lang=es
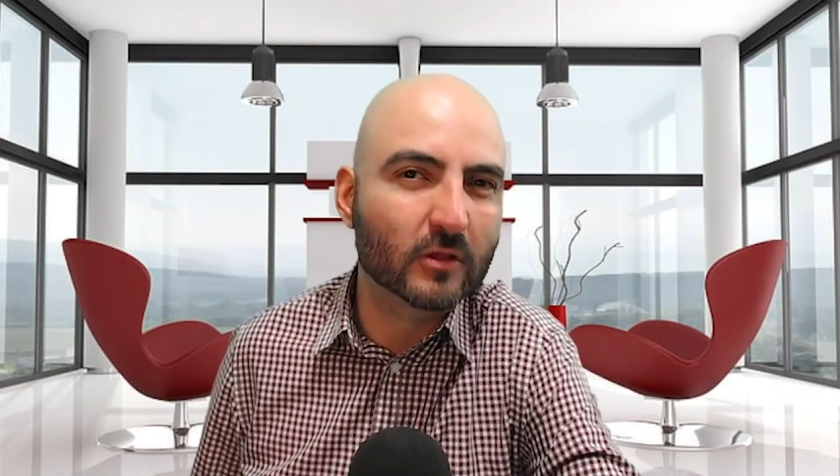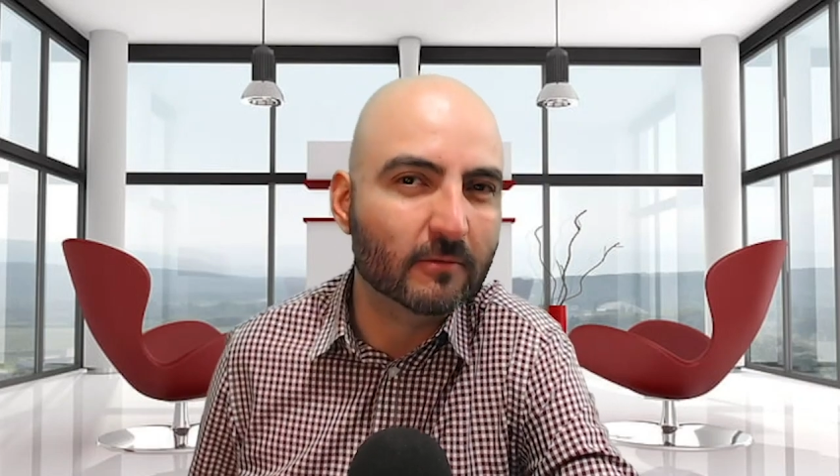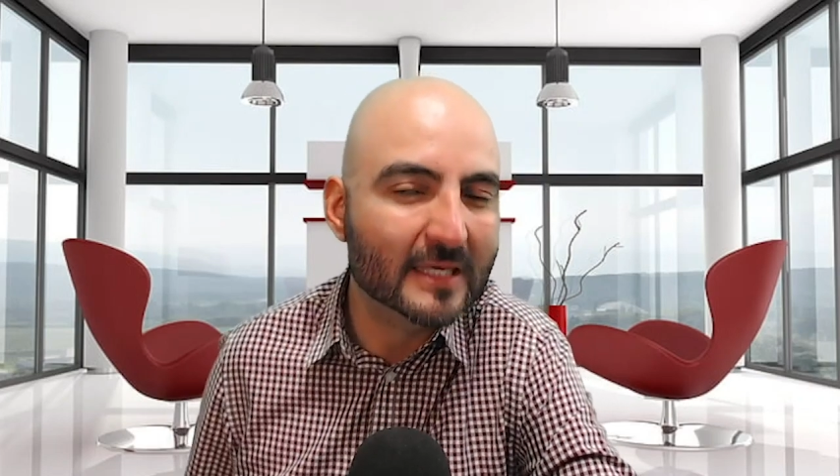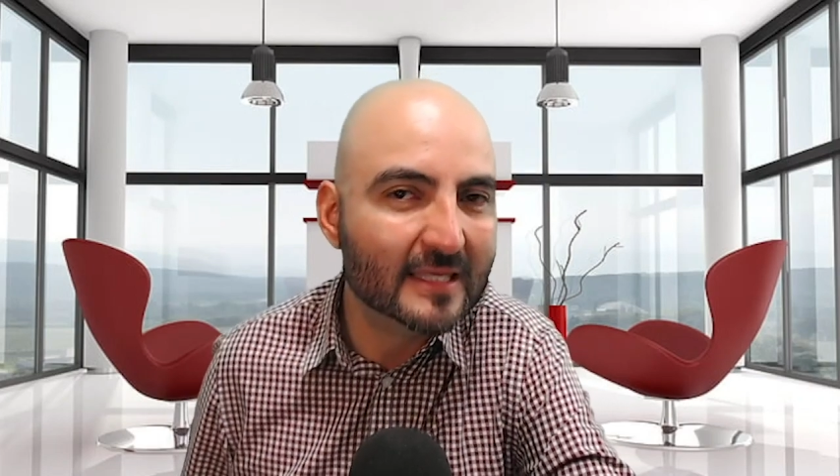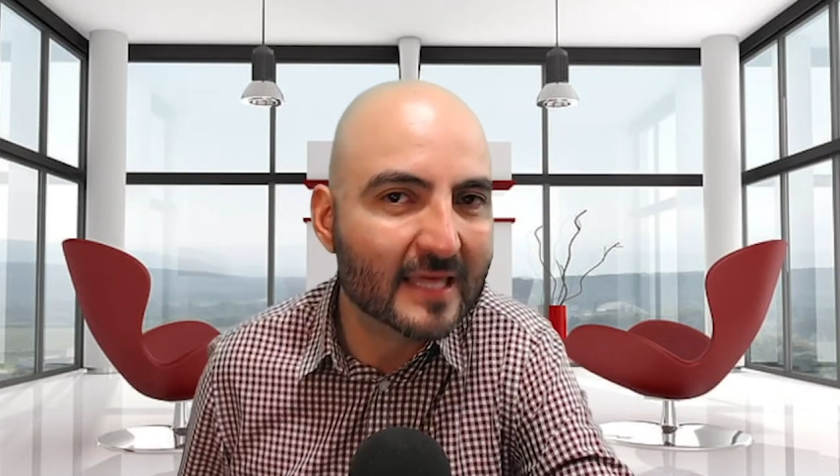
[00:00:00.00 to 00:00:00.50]
de
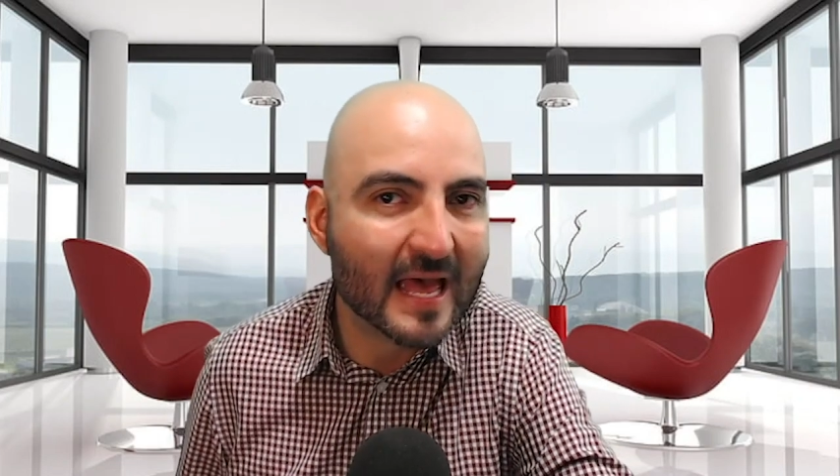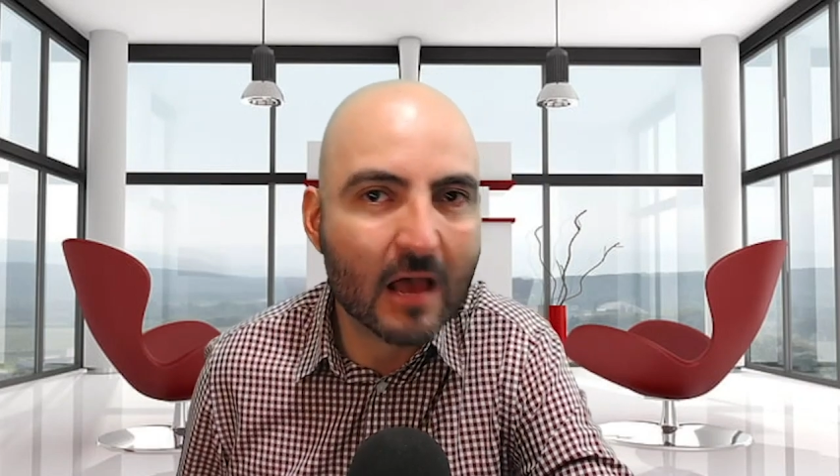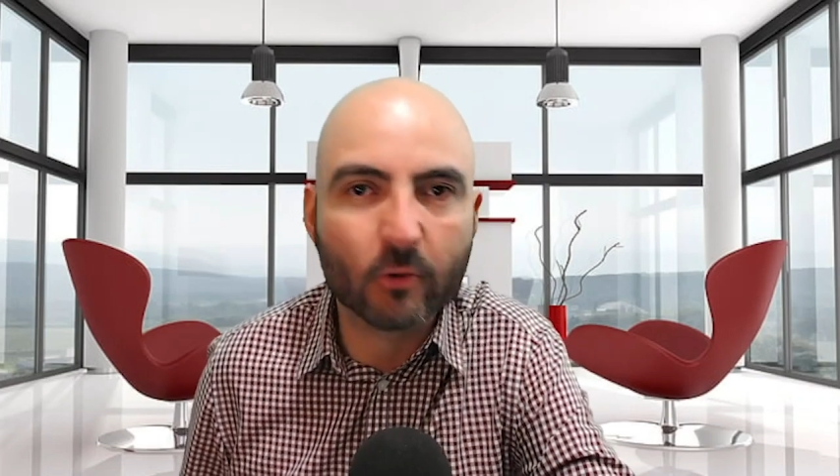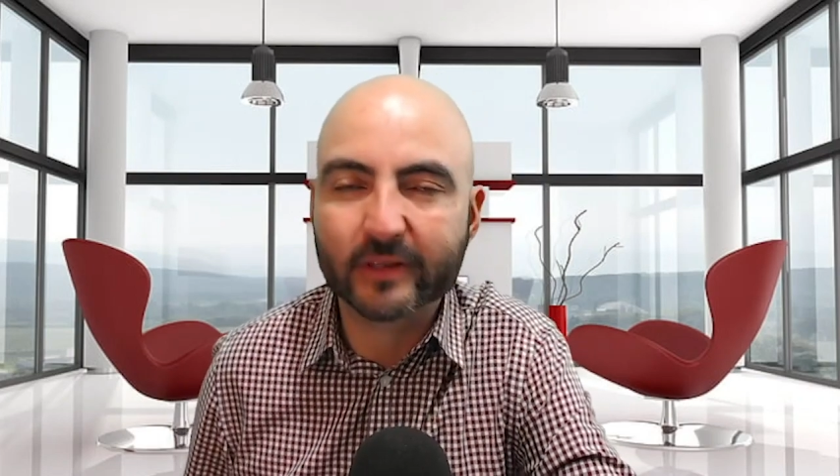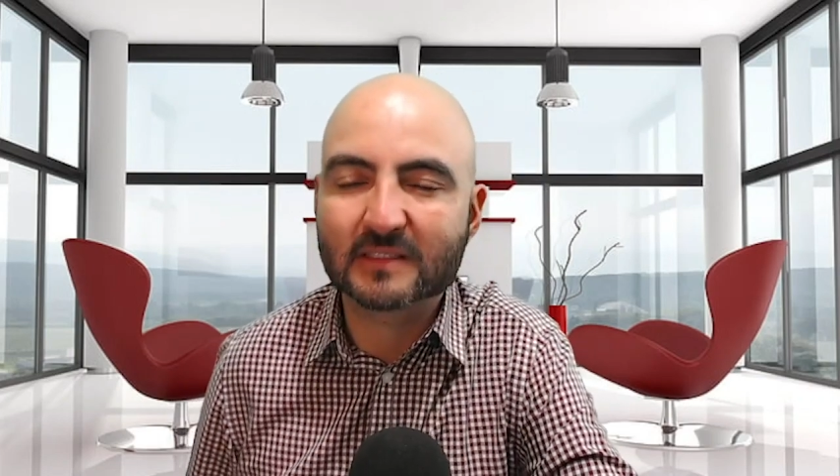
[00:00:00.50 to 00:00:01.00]

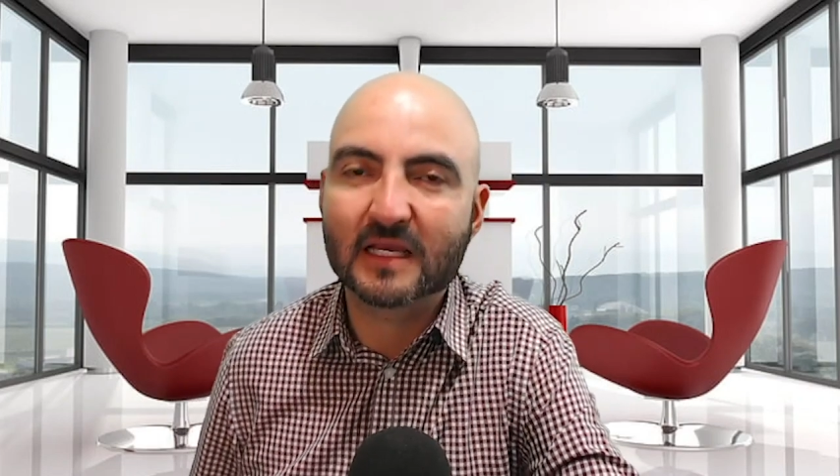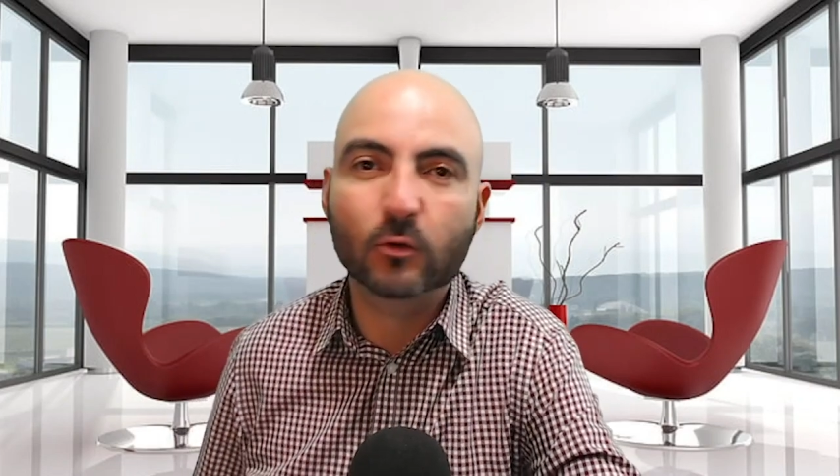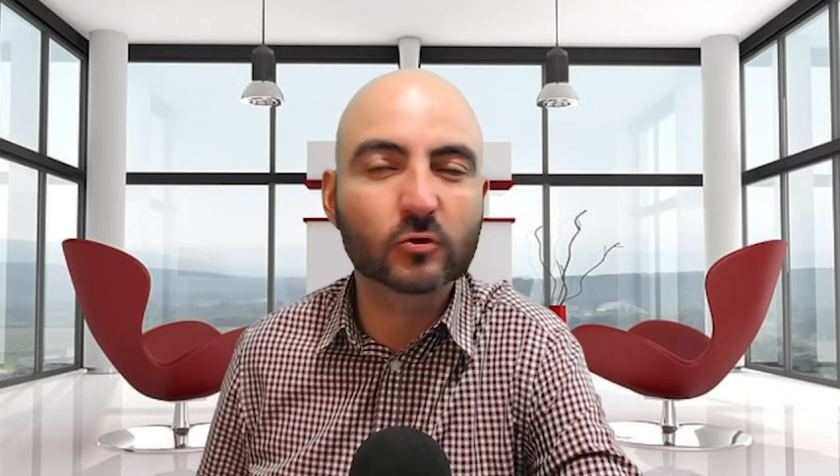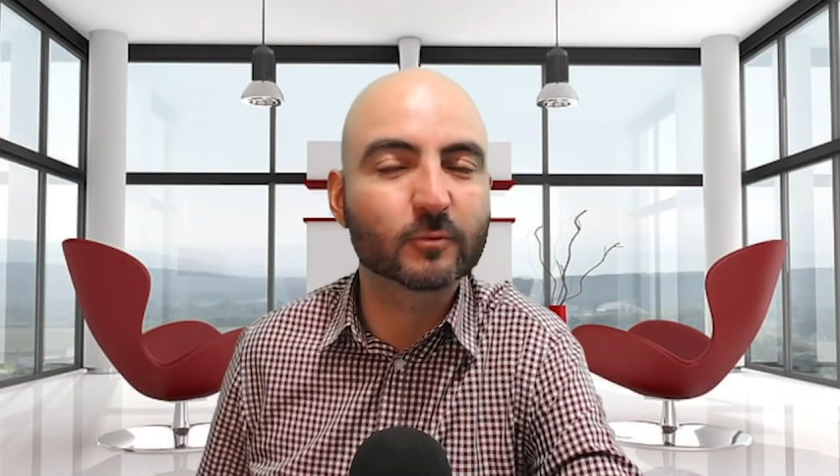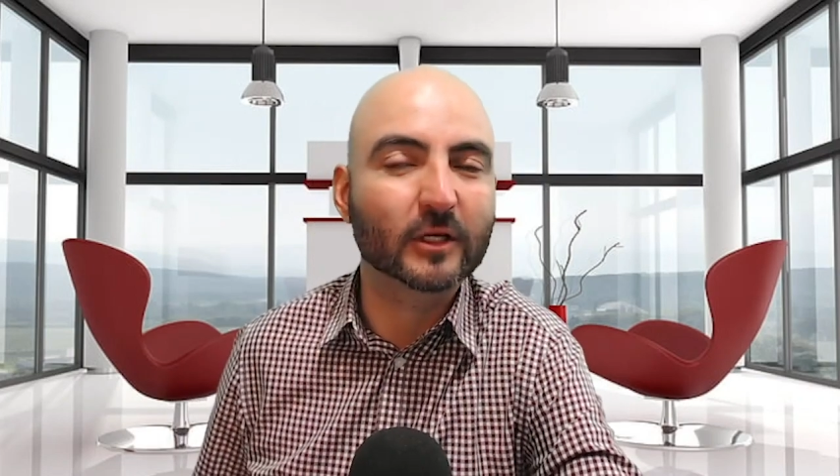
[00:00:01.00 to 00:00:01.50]
vida o que si
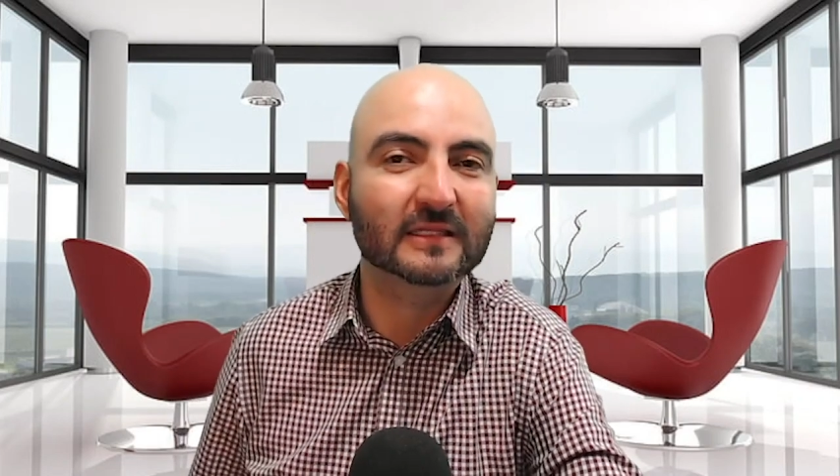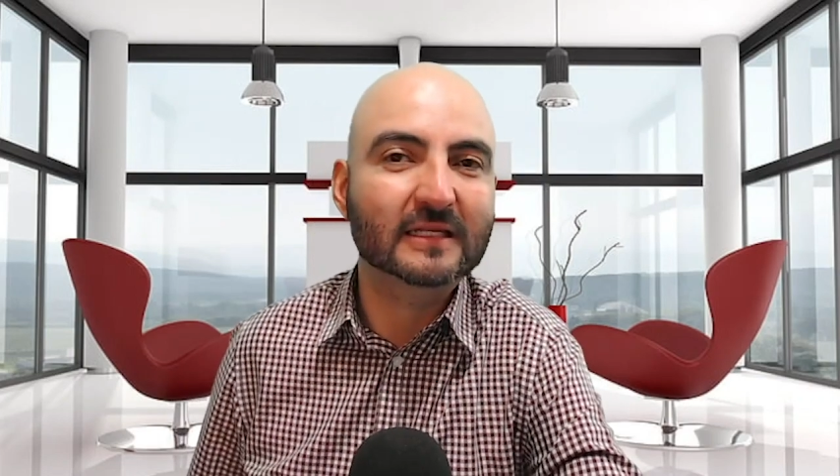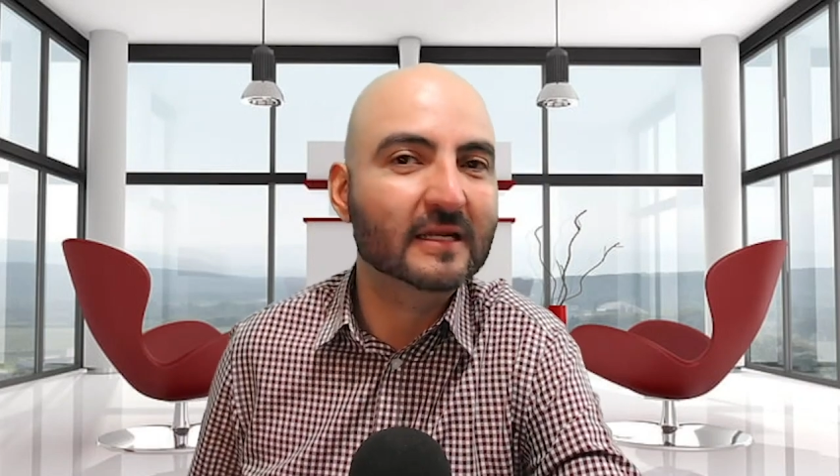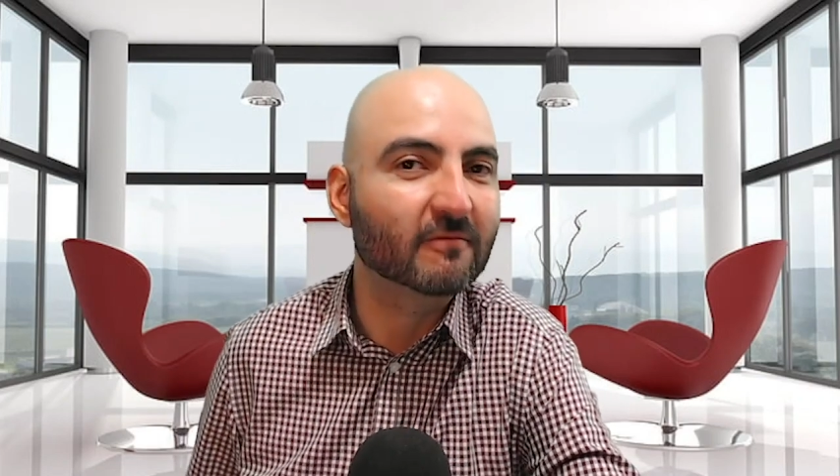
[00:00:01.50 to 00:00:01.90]
algunos porque tienen